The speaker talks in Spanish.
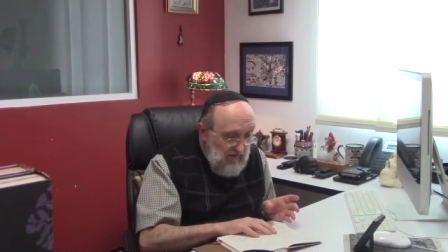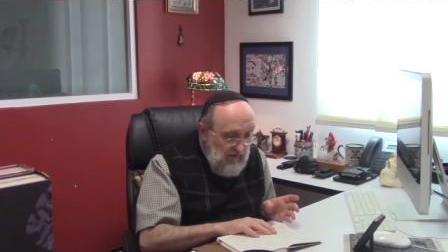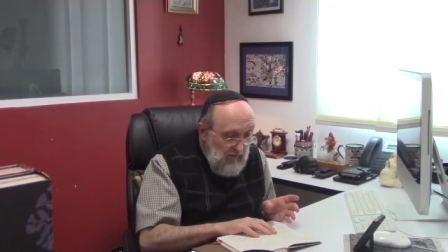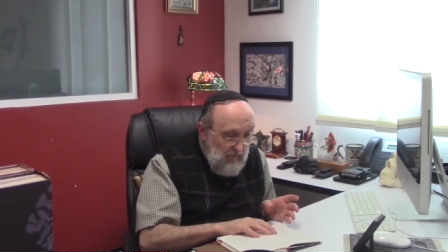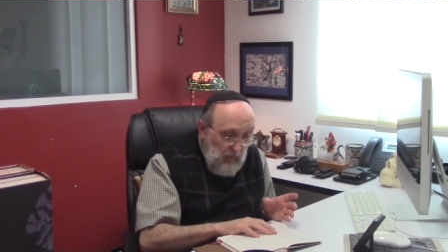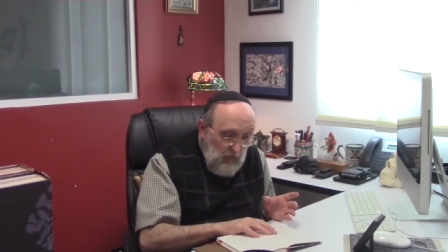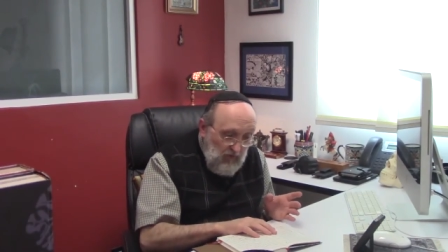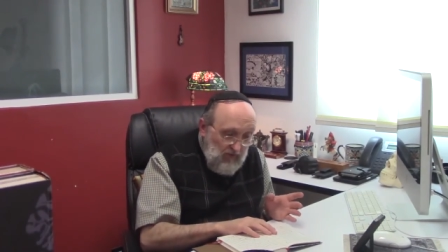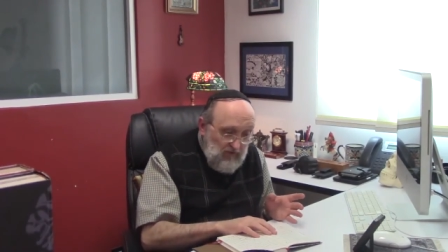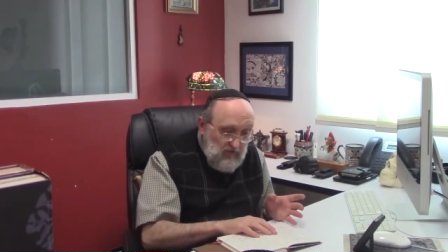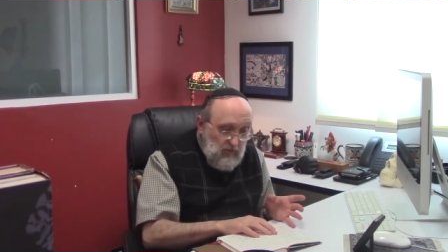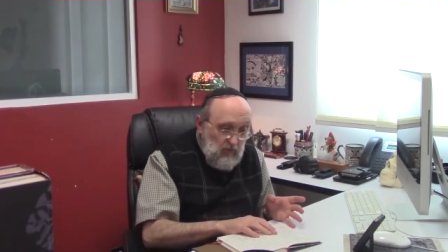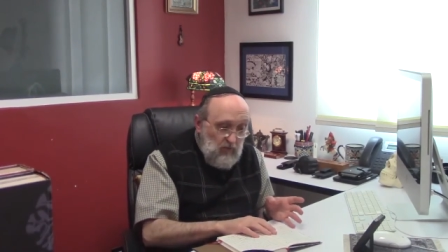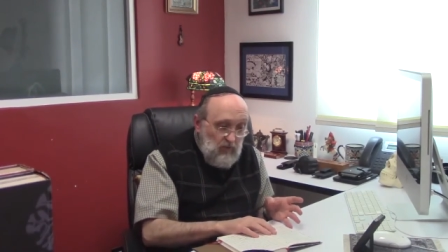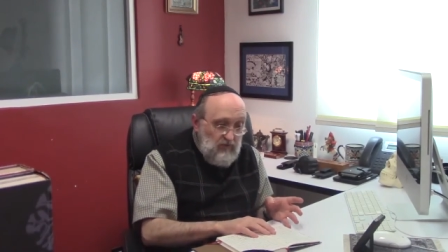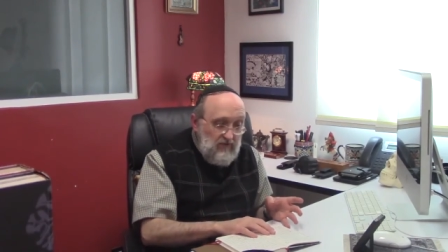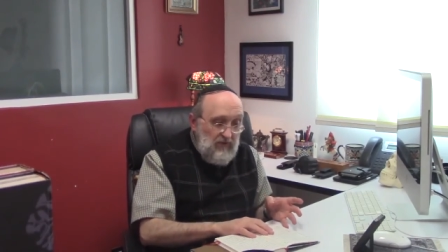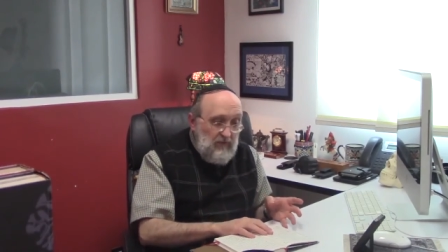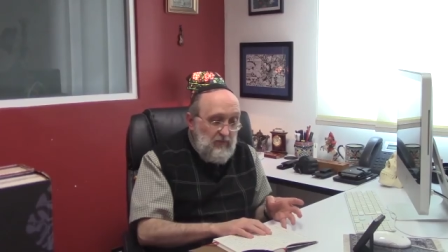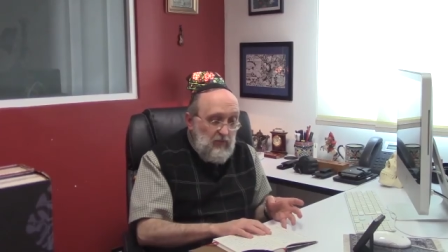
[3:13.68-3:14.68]
Por eso
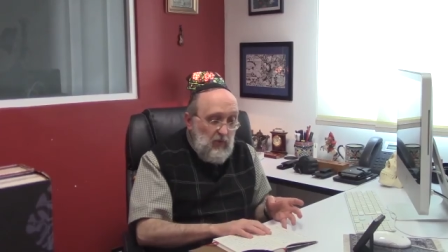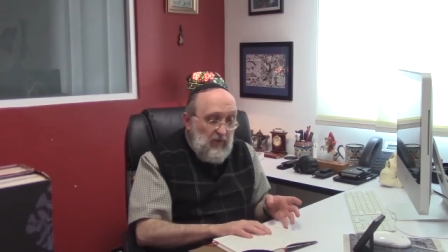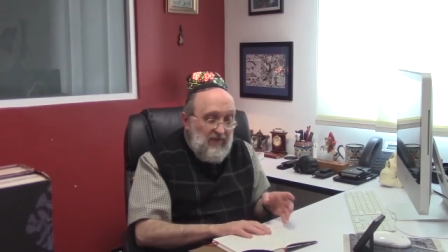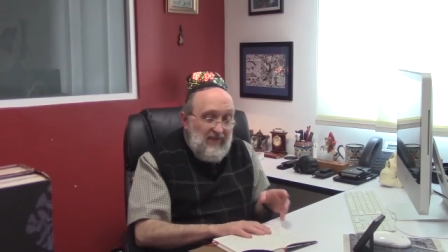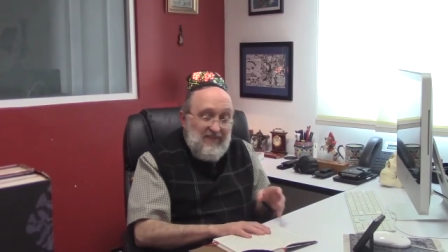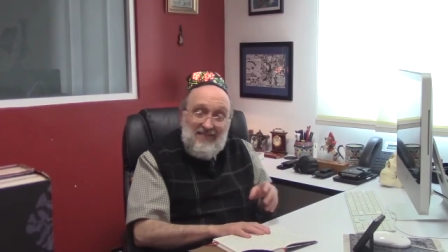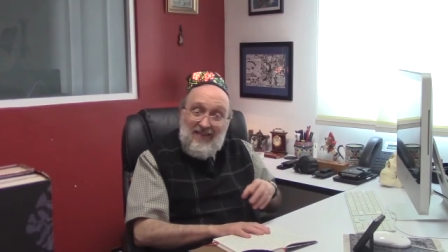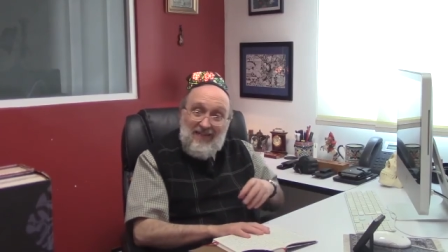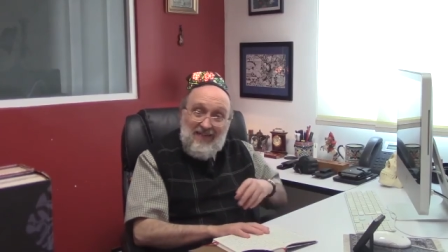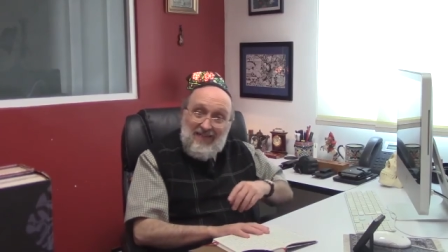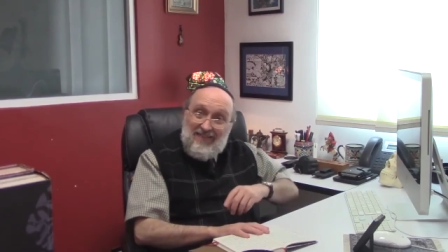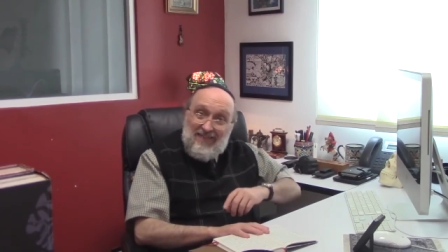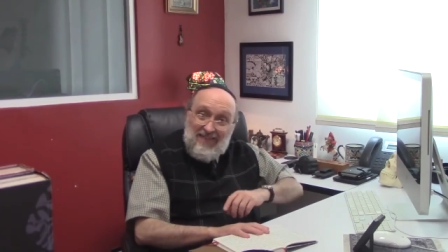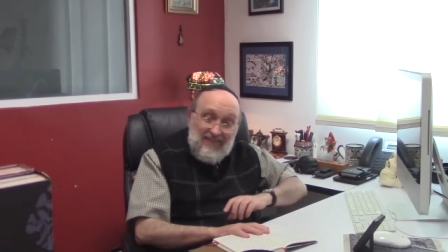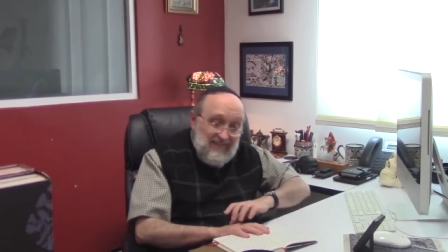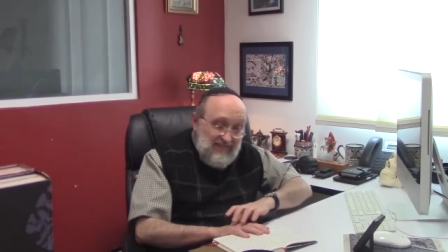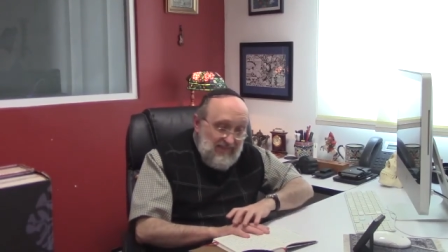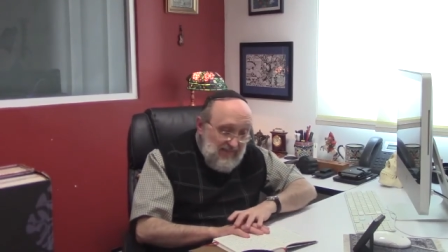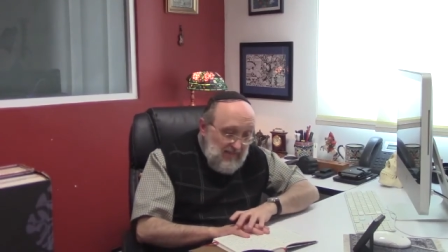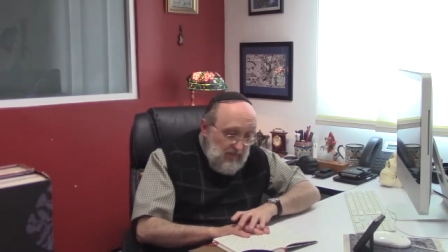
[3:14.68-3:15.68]
conceptualiza la
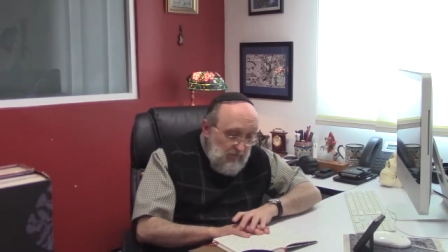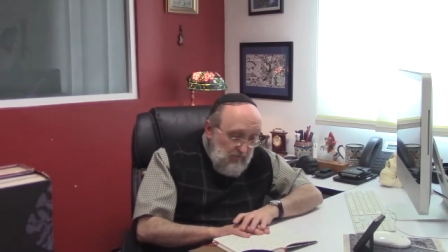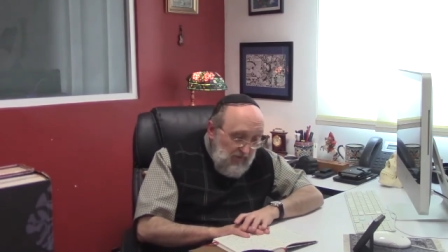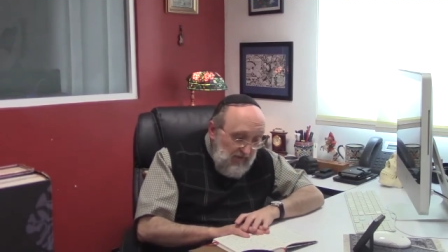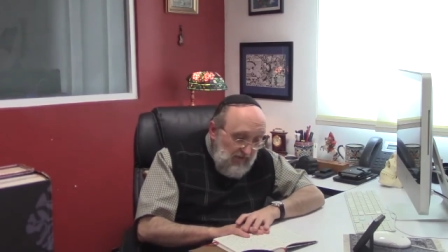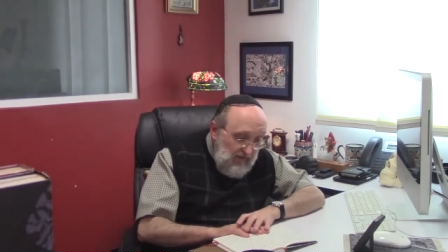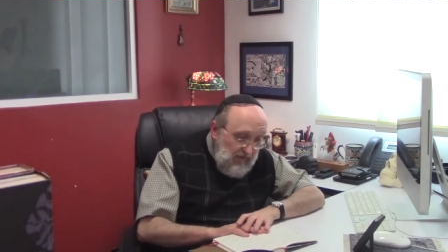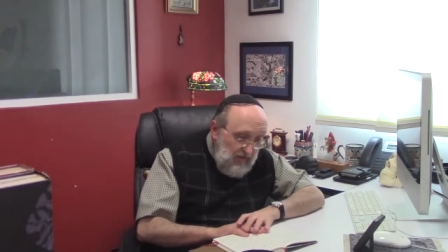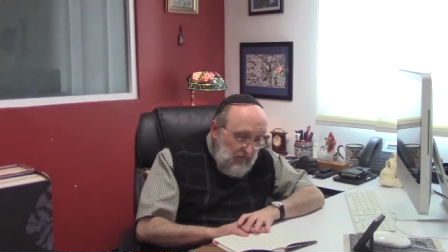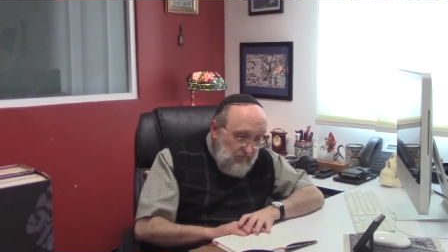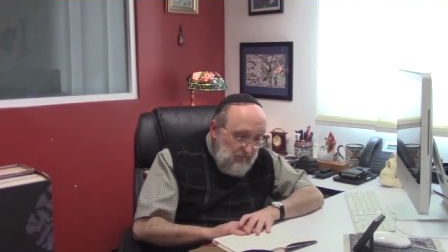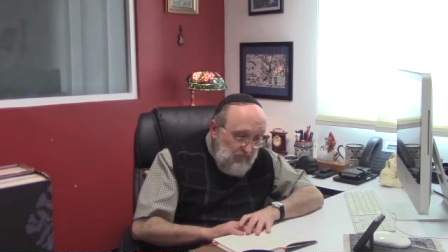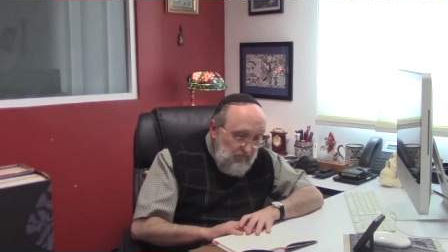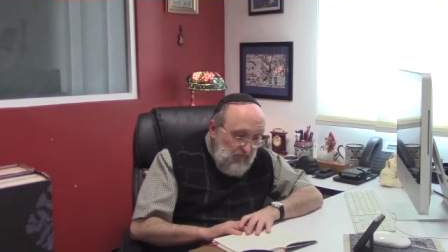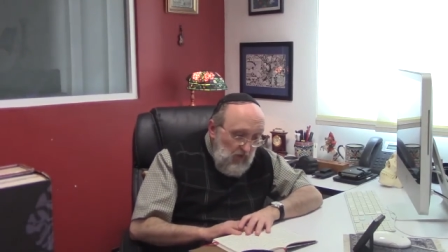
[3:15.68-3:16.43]
transdisciplina